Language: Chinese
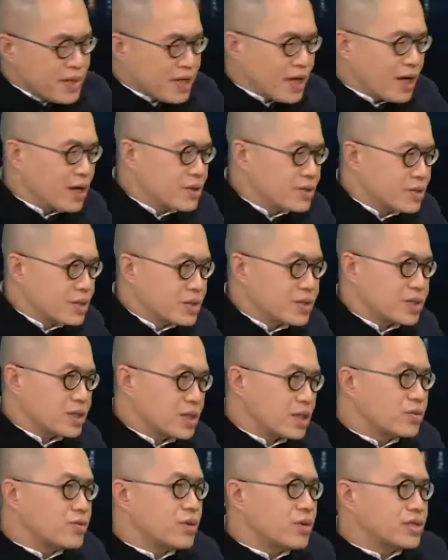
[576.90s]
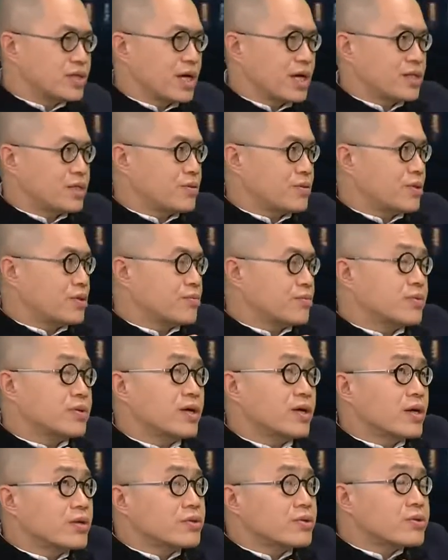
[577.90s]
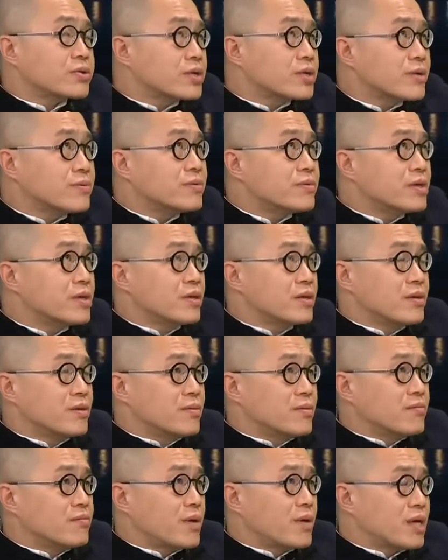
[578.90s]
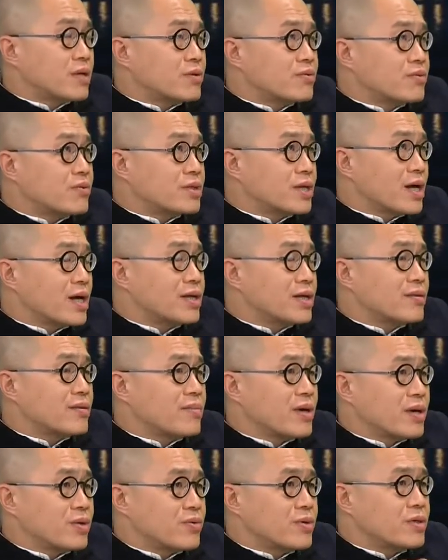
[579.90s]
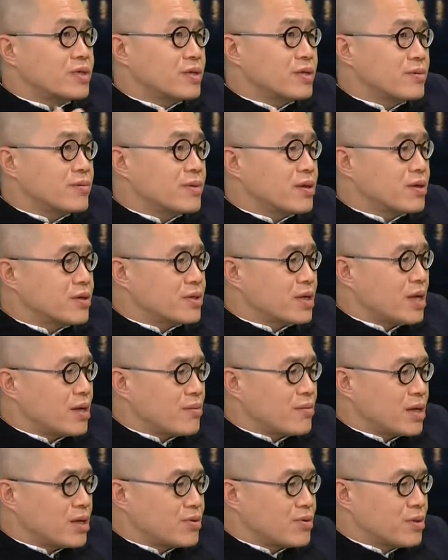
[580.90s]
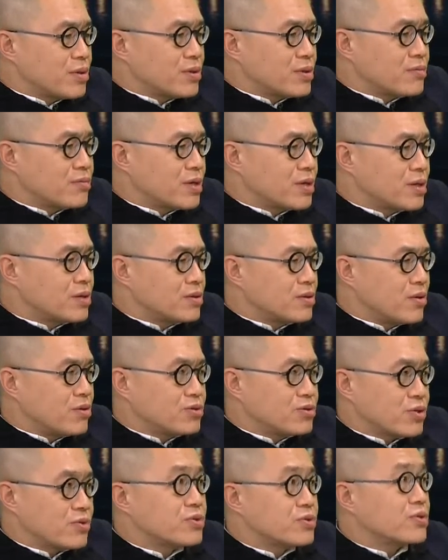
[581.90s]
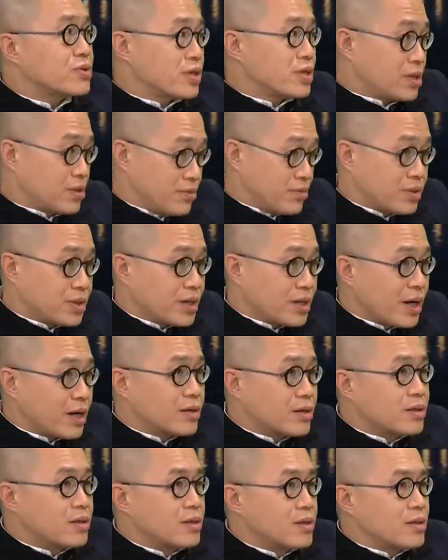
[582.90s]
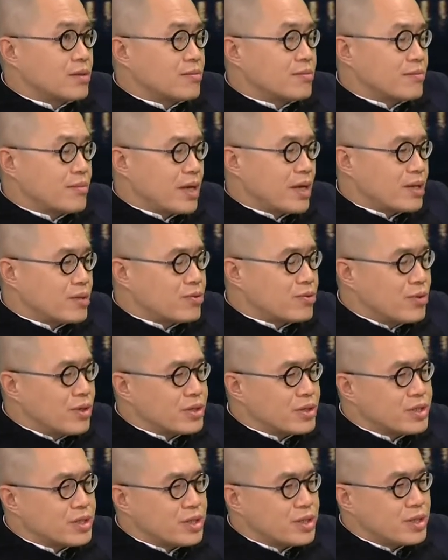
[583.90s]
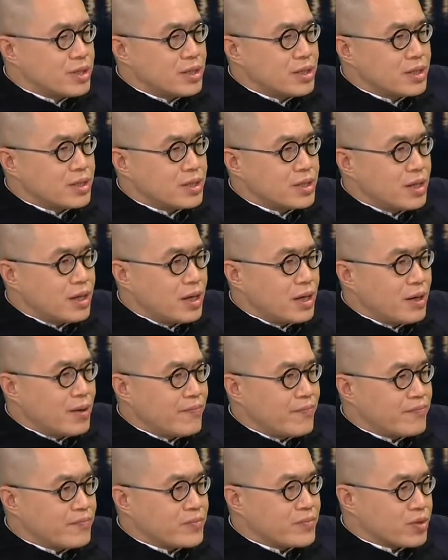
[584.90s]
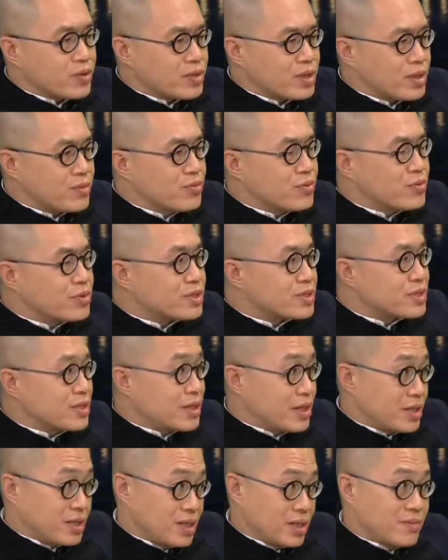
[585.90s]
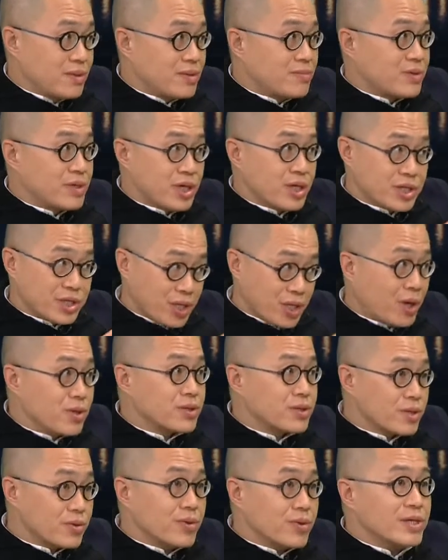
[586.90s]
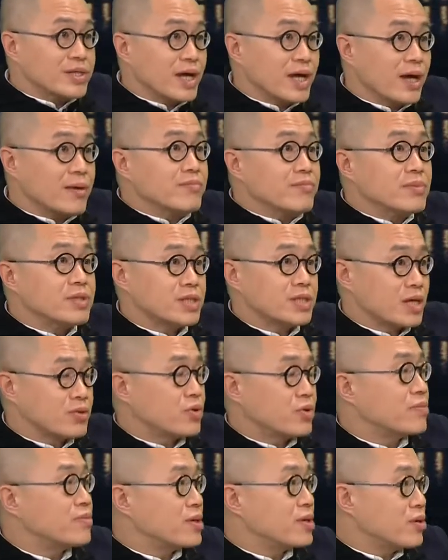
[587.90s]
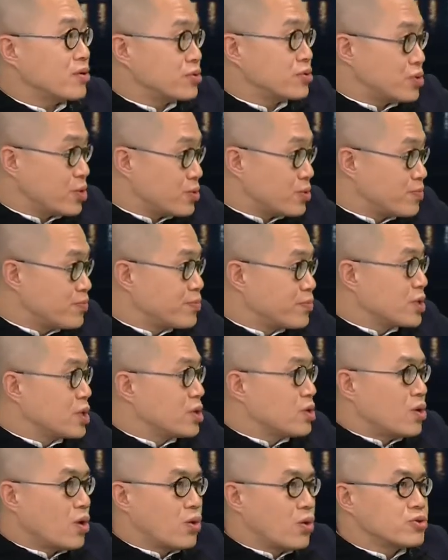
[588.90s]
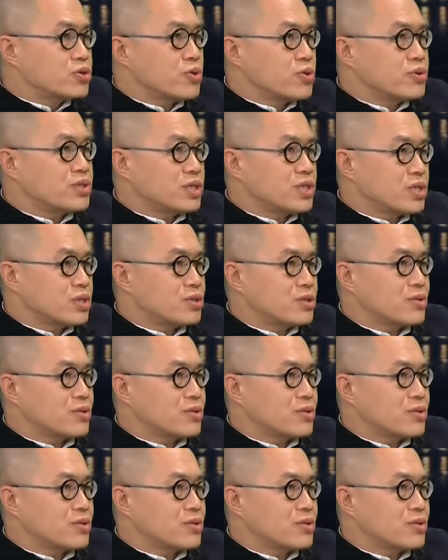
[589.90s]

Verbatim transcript: 么看啊，这几个国家的情况都不一样。首先，美国，你刚刚讲美国移民二代，美国跟欧洲就已经很不一样。美国是一个首先穆斯林移民比较少的国家，相对比欧洲。对。欧洲吸